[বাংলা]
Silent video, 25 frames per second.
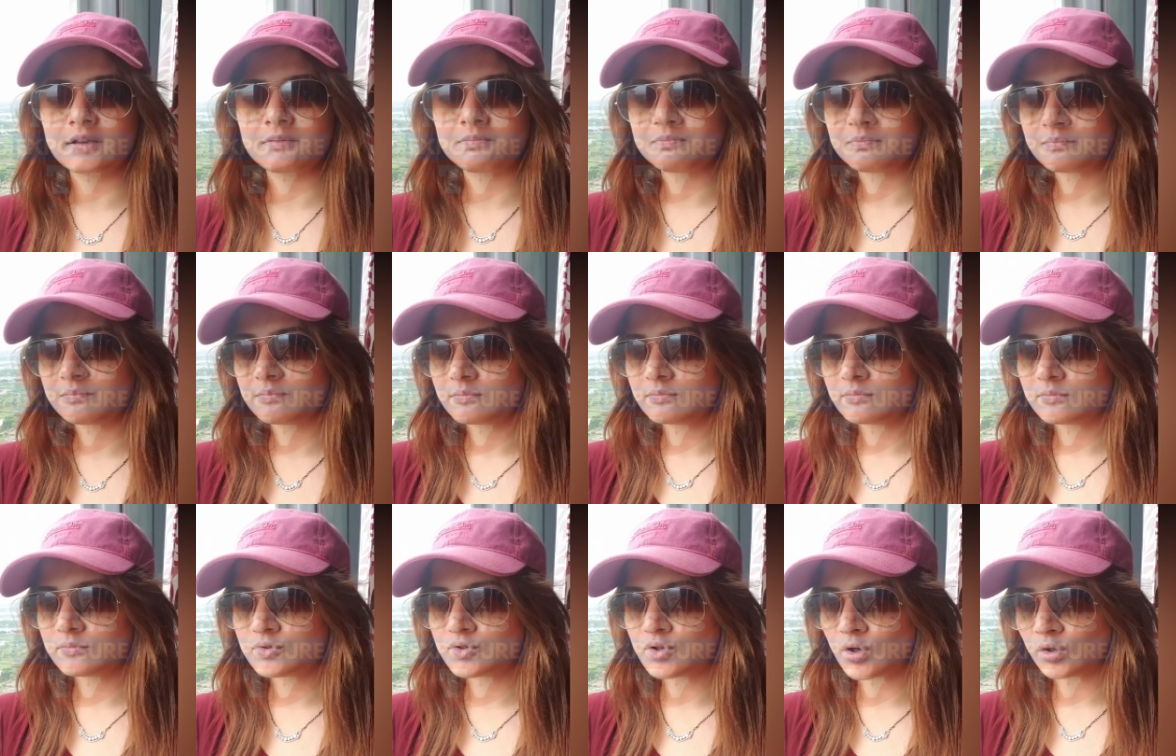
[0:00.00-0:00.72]

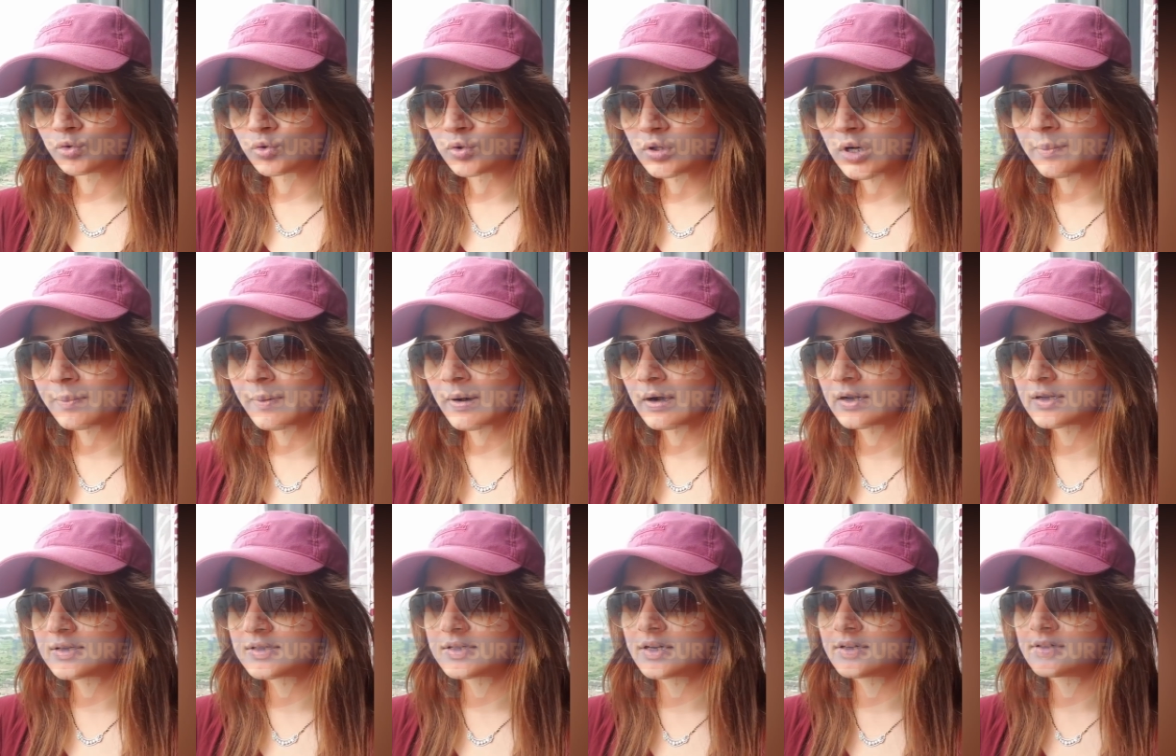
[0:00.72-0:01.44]
পরপর তিন দিন
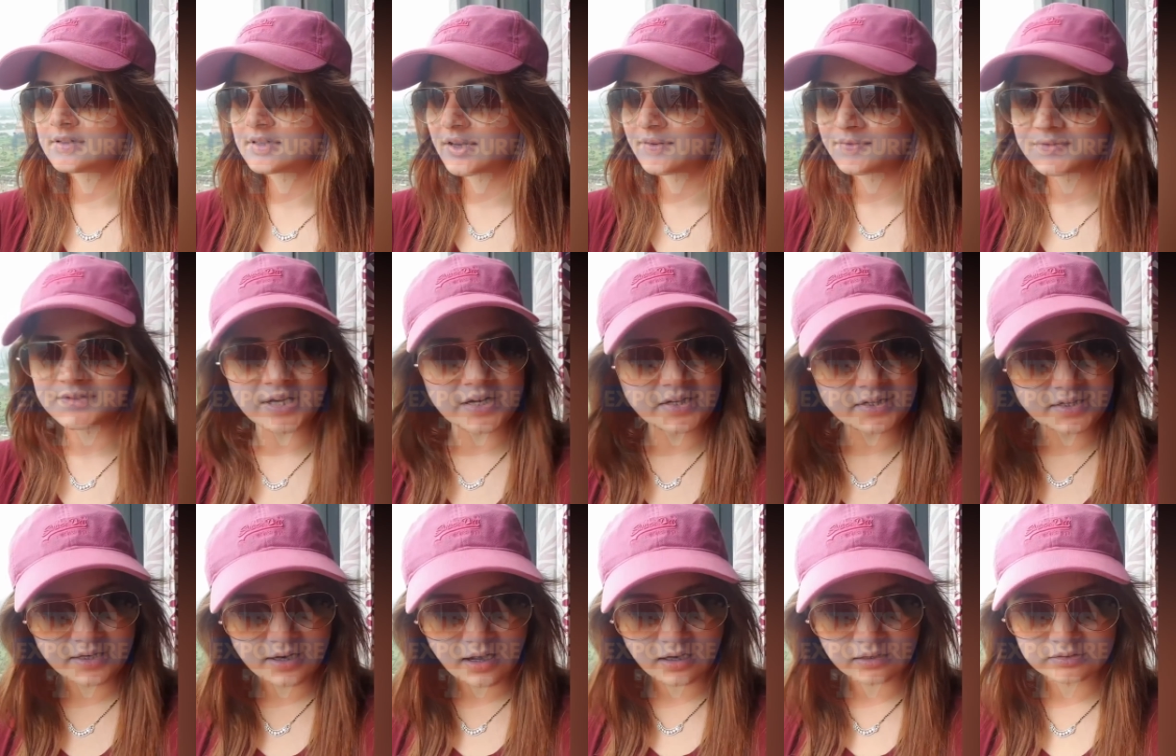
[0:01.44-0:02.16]
কিসের সেলিব্রেশন